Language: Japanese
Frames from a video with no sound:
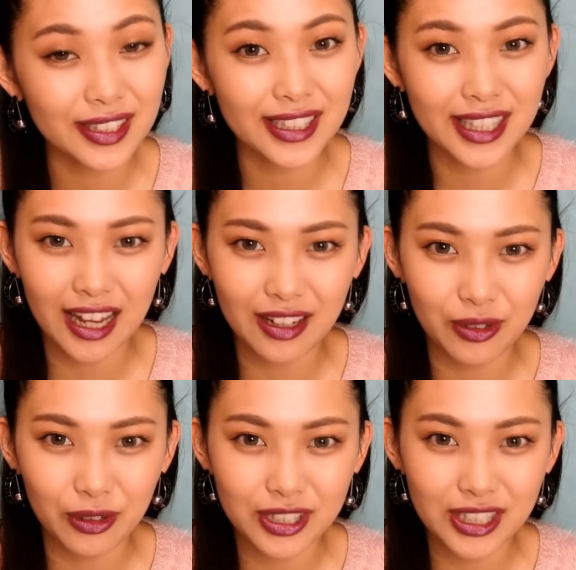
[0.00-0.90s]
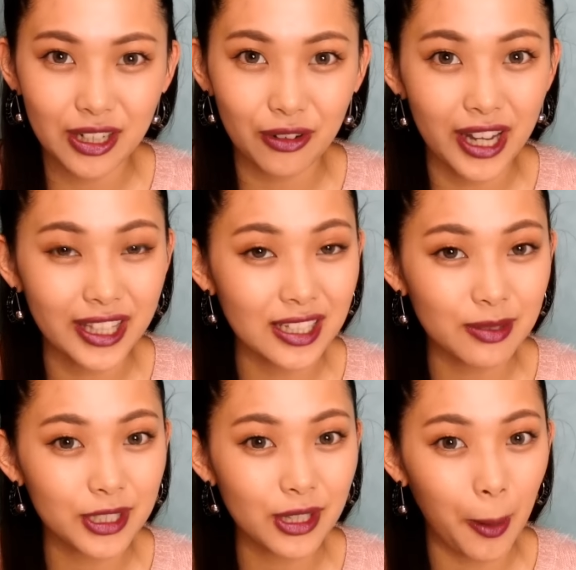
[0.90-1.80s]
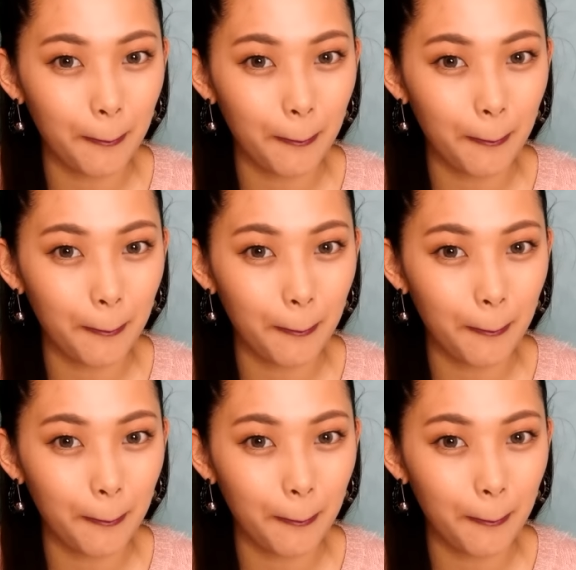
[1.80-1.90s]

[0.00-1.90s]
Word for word: 次回の更新でお会いいたしましょう